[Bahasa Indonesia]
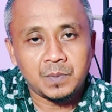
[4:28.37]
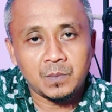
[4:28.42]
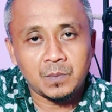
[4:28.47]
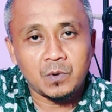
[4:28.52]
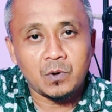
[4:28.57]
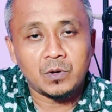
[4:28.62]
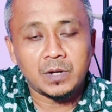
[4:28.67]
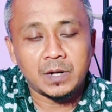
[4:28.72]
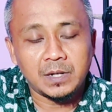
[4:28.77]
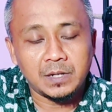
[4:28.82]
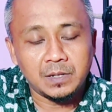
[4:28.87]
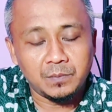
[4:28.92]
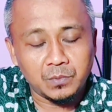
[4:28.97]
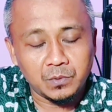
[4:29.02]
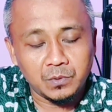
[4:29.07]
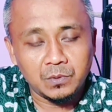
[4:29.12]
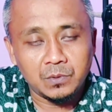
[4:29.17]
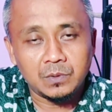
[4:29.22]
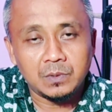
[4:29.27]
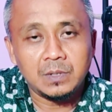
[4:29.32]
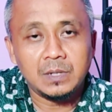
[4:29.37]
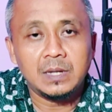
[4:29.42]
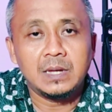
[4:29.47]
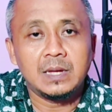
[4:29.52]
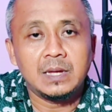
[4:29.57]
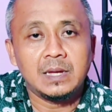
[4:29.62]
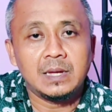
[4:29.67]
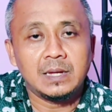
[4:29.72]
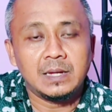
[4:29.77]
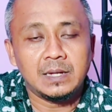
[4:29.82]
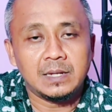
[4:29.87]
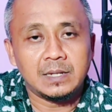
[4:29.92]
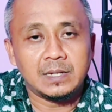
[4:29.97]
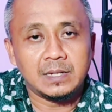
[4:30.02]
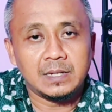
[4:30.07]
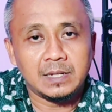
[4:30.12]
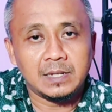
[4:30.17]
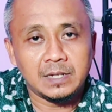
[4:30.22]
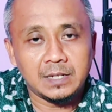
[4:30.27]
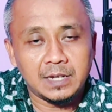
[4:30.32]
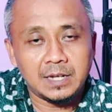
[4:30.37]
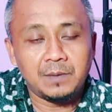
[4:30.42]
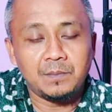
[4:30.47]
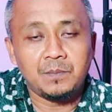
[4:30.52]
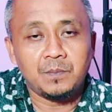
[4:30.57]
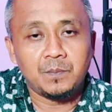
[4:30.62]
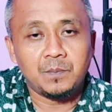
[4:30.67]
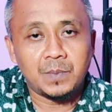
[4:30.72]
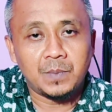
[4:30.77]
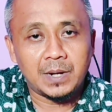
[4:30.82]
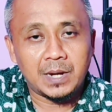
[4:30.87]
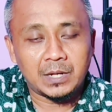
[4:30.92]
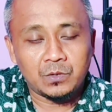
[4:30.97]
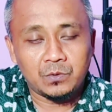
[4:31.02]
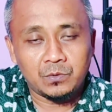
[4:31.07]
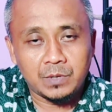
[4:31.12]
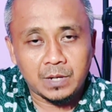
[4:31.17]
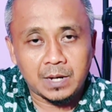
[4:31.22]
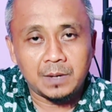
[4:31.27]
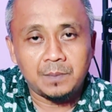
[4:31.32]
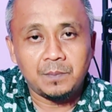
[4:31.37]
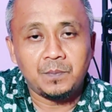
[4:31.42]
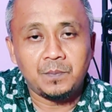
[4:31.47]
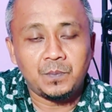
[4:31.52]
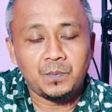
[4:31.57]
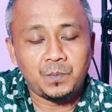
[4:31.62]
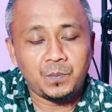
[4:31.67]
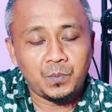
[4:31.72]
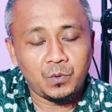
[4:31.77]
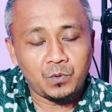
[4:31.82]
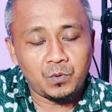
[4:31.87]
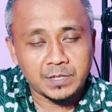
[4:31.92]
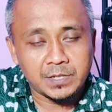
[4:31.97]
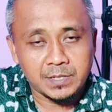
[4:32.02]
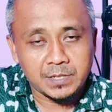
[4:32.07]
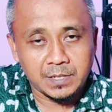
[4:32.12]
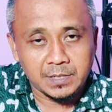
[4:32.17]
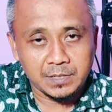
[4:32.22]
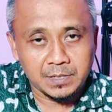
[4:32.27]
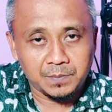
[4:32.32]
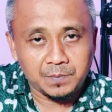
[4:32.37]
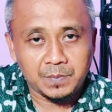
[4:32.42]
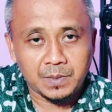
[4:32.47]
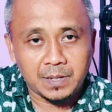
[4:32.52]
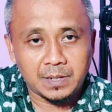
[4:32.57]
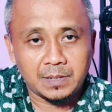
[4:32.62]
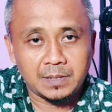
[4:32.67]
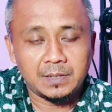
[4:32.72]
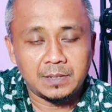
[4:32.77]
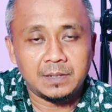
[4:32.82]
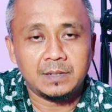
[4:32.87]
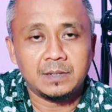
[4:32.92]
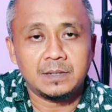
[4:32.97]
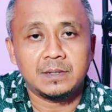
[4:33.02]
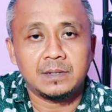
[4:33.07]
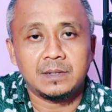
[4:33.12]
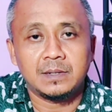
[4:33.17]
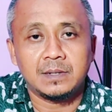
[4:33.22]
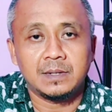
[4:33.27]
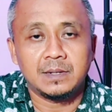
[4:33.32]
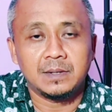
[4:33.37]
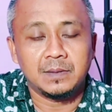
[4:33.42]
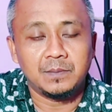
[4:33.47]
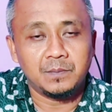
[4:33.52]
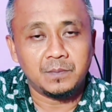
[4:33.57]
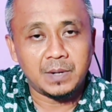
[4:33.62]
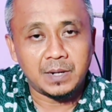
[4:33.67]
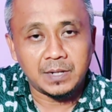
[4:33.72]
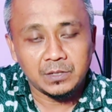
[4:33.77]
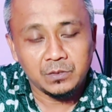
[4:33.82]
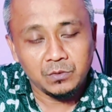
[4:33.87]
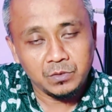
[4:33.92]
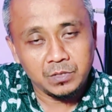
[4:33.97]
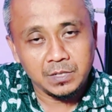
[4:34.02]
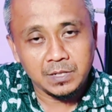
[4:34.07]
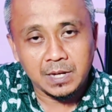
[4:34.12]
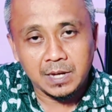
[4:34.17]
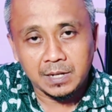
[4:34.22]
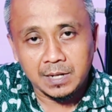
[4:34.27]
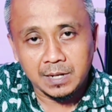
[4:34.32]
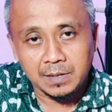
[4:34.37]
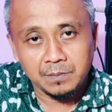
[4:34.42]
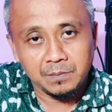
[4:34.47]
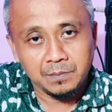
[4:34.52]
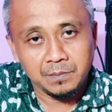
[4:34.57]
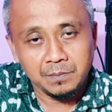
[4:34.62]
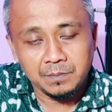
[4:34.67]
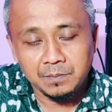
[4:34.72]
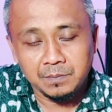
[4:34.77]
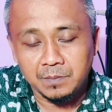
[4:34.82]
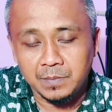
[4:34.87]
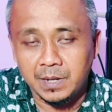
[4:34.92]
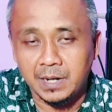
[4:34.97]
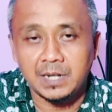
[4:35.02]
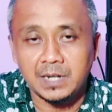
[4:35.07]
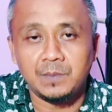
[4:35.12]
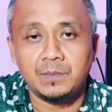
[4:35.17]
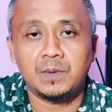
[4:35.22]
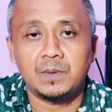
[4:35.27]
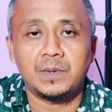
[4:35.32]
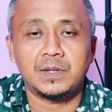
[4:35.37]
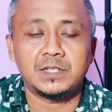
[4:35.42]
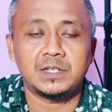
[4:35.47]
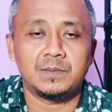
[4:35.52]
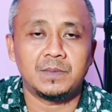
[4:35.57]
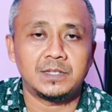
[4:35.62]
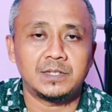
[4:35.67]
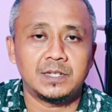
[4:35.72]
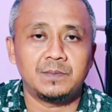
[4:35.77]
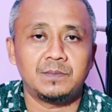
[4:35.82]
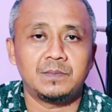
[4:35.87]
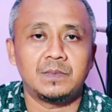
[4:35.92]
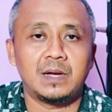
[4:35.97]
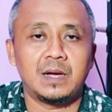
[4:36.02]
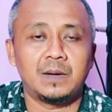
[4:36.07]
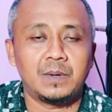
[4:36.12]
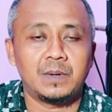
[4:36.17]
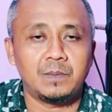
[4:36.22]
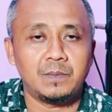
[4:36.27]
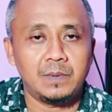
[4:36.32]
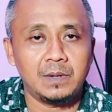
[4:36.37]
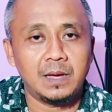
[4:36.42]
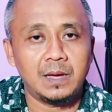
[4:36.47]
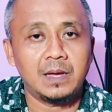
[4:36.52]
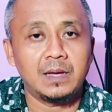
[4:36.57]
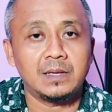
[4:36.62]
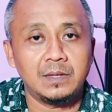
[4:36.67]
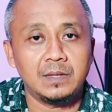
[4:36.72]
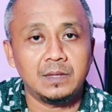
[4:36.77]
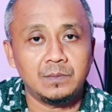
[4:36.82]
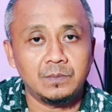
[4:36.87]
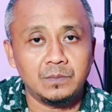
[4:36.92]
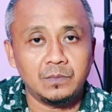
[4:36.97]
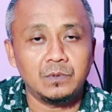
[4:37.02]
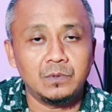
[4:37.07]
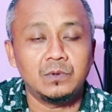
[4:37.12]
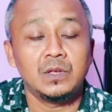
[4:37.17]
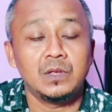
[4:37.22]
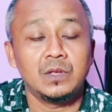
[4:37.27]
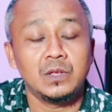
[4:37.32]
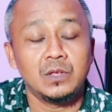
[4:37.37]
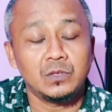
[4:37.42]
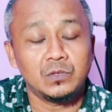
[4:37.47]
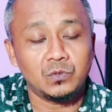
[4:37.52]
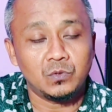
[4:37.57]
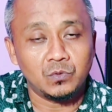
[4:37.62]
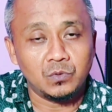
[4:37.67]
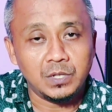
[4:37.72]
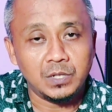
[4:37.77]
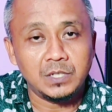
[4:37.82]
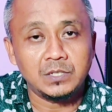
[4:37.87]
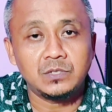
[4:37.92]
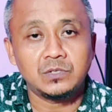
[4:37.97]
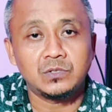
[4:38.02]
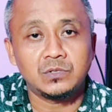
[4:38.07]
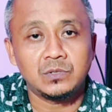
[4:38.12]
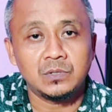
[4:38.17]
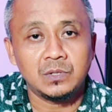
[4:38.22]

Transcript: permohonan ibu ingin melakukan pelunasan cepat. Bank itu tidak akan berani bermacam-macam apabila ibu tulis